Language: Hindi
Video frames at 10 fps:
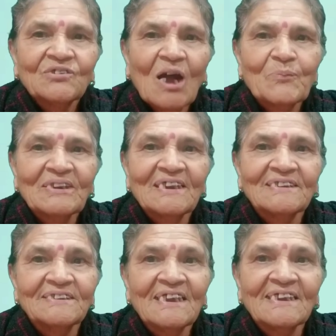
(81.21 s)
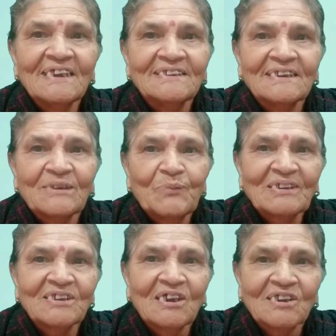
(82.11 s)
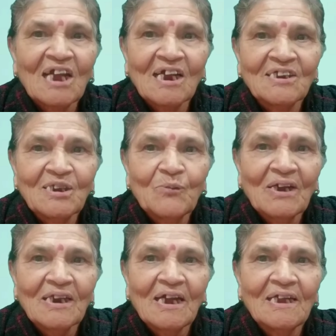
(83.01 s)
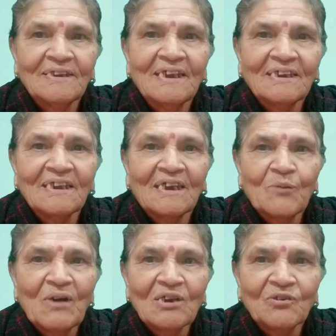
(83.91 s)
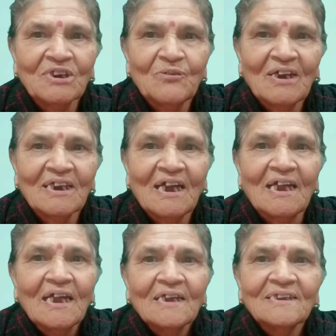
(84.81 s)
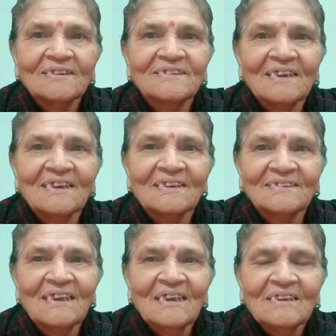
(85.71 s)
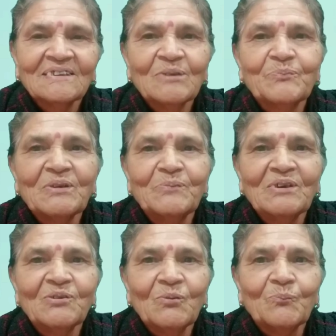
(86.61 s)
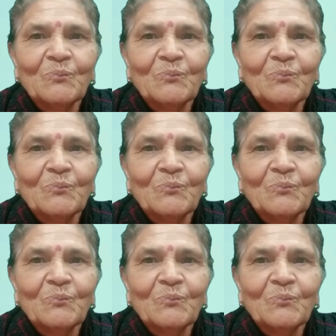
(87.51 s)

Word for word: तो आप देखते देखिए देखिए बच्चा क्या करने वाला है देखिए कमाल होने वाला है इस तरह से ये वीडियो